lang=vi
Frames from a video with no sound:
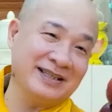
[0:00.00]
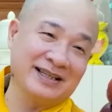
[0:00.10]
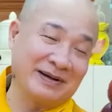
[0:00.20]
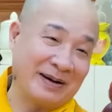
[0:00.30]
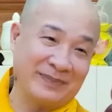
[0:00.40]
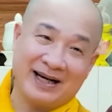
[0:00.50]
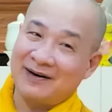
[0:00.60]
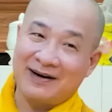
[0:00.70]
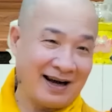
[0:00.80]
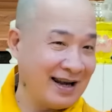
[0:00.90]
Nhưng gặp mấy cái
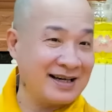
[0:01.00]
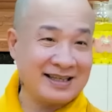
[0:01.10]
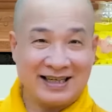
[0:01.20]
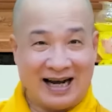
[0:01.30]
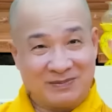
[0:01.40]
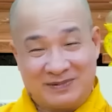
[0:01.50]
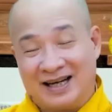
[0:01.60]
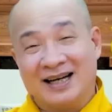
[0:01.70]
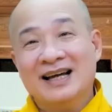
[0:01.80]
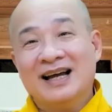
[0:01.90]
đó là lết không
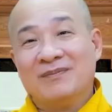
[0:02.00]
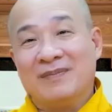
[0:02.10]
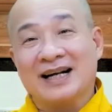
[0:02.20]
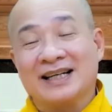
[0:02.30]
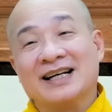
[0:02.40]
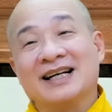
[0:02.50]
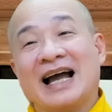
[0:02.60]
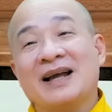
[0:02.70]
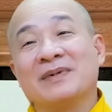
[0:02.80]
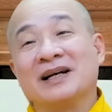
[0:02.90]
à, mất những
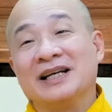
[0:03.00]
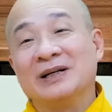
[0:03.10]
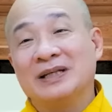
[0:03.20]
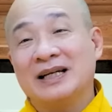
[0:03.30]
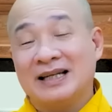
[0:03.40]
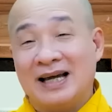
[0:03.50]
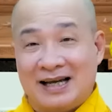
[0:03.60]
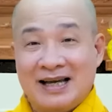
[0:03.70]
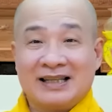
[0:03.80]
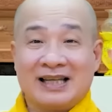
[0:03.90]
cái mình yêu thích đó
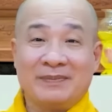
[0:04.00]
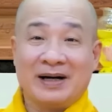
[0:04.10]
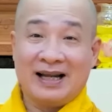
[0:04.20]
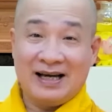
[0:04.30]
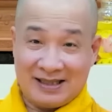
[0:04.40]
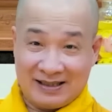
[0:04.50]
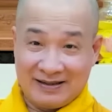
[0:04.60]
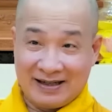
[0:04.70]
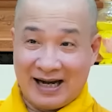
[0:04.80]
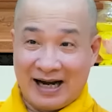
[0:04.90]
thì mình lết,
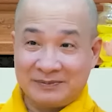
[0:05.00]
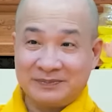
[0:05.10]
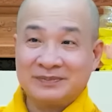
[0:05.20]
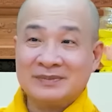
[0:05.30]
phải không?